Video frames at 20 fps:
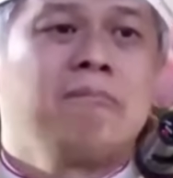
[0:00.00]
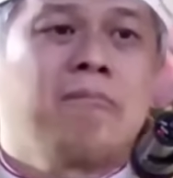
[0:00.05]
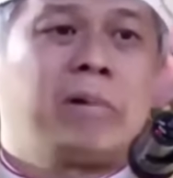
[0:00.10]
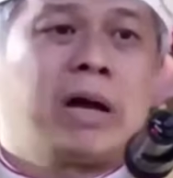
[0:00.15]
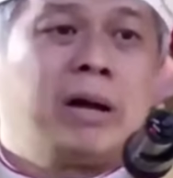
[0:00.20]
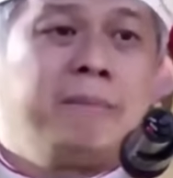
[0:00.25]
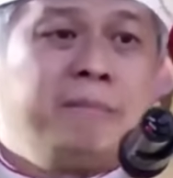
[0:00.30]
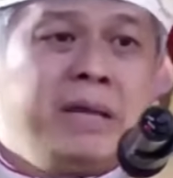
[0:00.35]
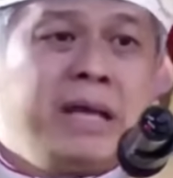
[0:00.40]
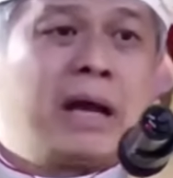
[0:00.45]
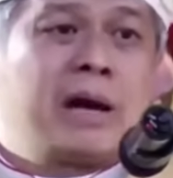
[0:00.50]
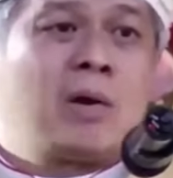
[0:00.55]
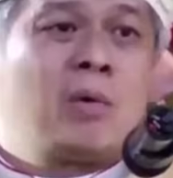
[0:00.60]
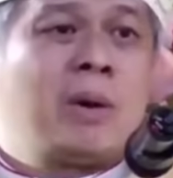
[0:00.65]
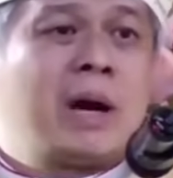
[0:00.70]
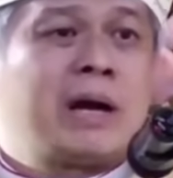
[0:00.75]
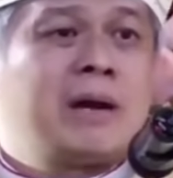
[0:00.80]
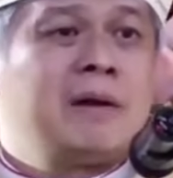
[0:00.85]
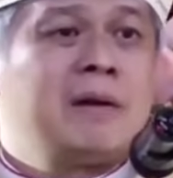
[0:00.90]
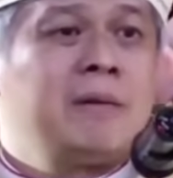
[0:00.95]
para
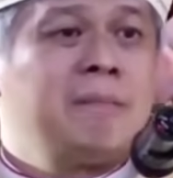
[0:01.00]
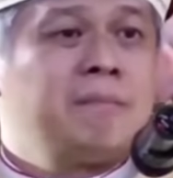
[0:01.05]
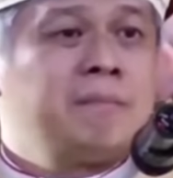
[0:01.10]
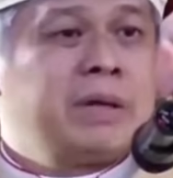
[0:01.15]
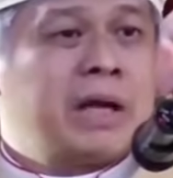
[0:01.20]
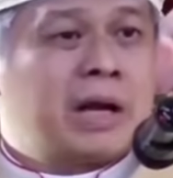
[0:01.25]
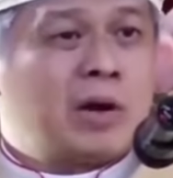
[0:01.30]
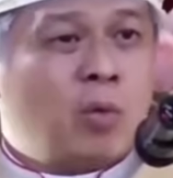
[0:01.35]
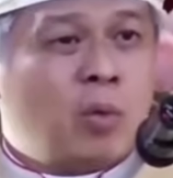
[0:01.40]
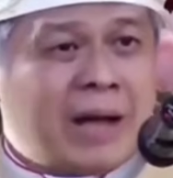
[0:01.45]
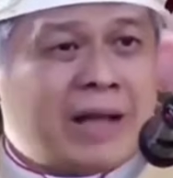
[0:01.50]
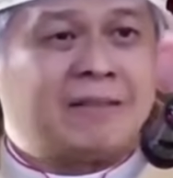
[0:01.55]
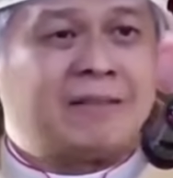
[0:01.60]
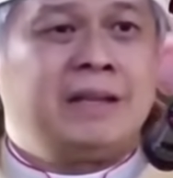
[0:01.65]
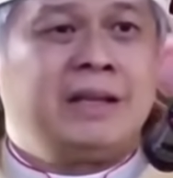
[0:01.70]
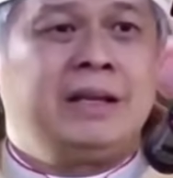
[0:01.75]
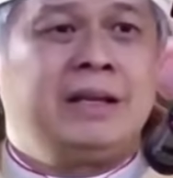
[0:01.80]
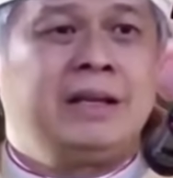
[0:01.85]
biarawan, biarawati.